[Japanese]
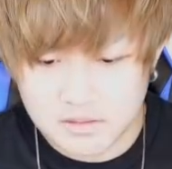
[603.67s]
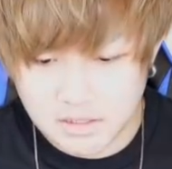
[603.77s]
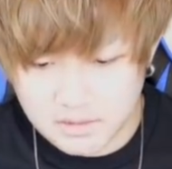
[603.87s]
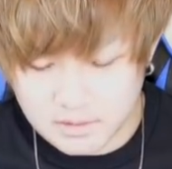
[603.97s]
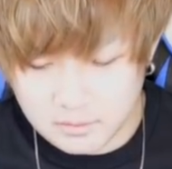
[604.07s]

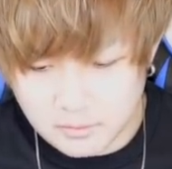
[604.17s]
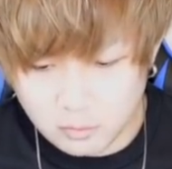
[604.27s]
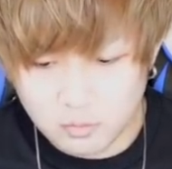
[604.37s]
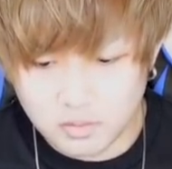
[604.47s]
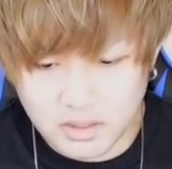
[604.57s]
さらに友情
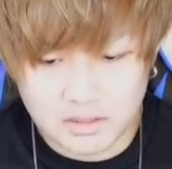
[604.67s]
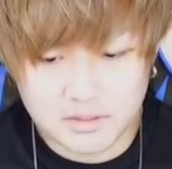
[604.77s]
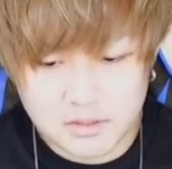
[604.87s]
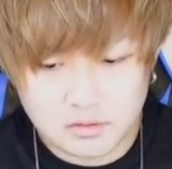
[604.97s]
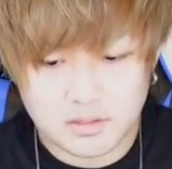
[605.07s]
コンボが
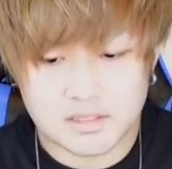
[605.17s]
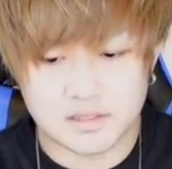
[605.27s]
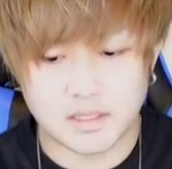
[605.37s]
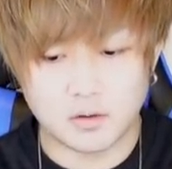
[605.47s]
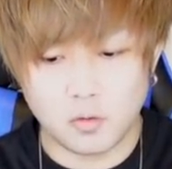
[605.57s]
にしゅるいです
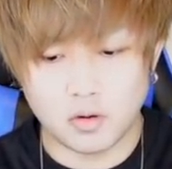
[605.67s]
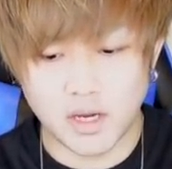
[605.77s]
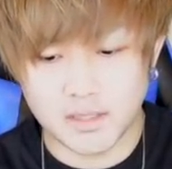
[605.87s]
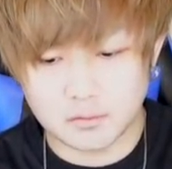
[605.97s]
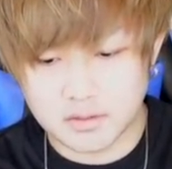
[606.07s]
ね。広
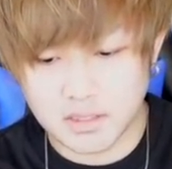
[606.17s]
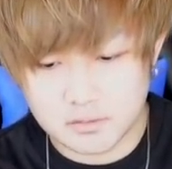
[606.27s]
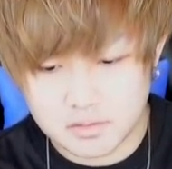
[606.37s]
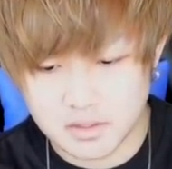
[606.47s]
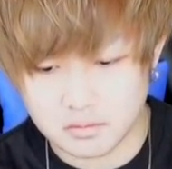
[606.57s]
範囲の光
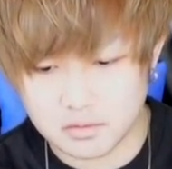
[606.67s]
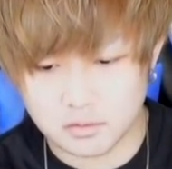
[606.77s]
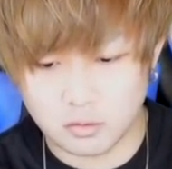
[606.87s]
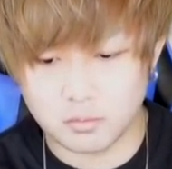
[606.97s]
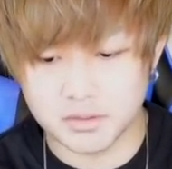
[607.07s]
属性の友
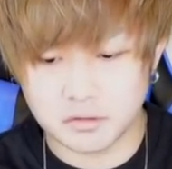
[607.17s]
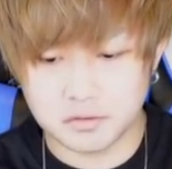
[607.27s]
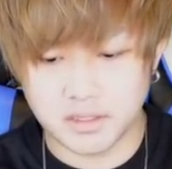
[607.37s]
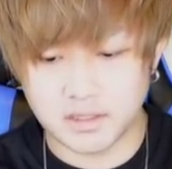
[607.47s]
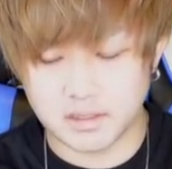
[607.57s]
情コンボなの
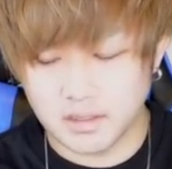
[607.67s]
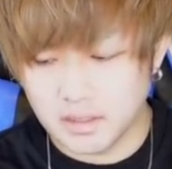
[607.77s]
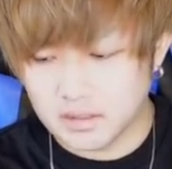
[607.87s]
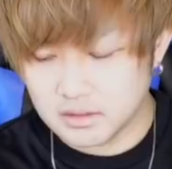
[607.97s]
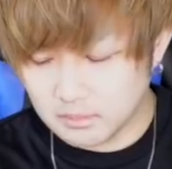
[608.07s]
で、
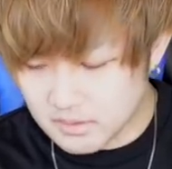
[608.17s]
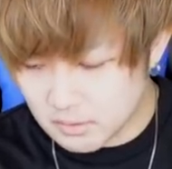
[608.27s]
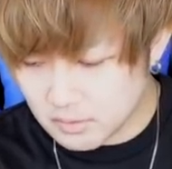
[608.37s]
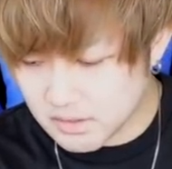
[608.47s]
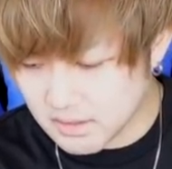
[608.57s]
闇
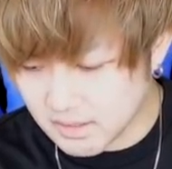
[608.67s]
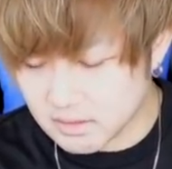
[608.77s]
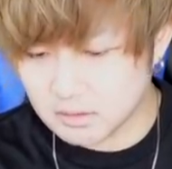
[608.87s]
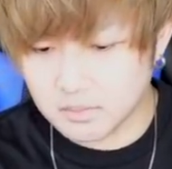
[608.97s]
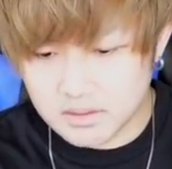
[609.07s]
属性相
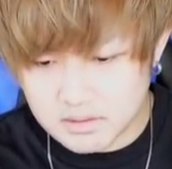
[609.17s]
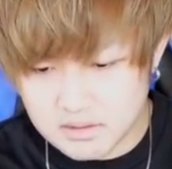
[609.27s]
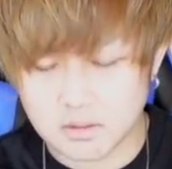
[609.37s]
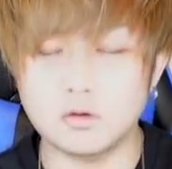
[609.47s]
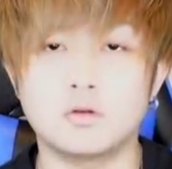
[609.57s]
手にめっ
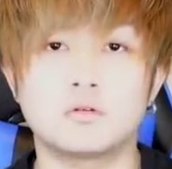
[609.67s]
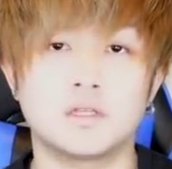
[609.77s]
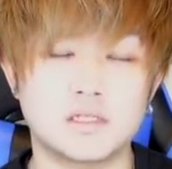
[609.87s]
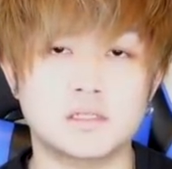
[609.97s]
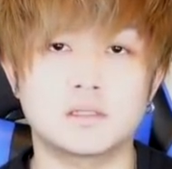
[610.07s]
ちゃ強力
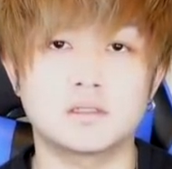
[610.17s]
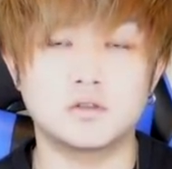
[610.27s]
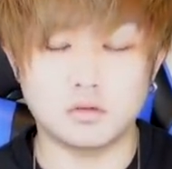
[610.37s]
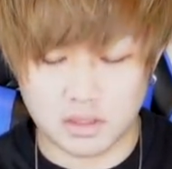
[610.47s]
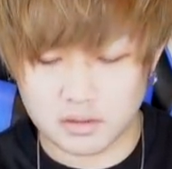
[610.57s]
です。
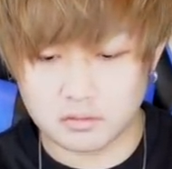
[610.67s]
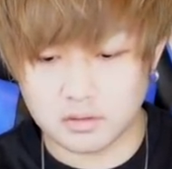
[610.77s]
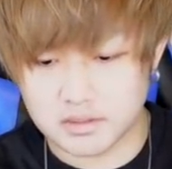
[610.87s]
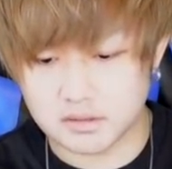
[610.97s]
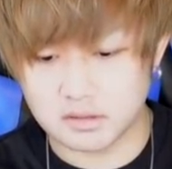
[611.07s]
超火力
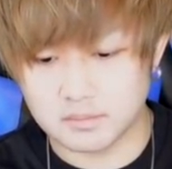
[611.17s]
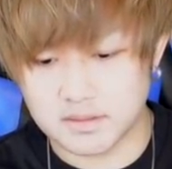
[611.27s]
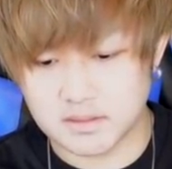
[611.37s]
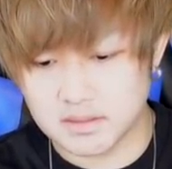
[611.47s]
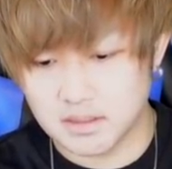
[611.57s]
を出してくれま
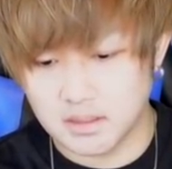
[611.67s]
す。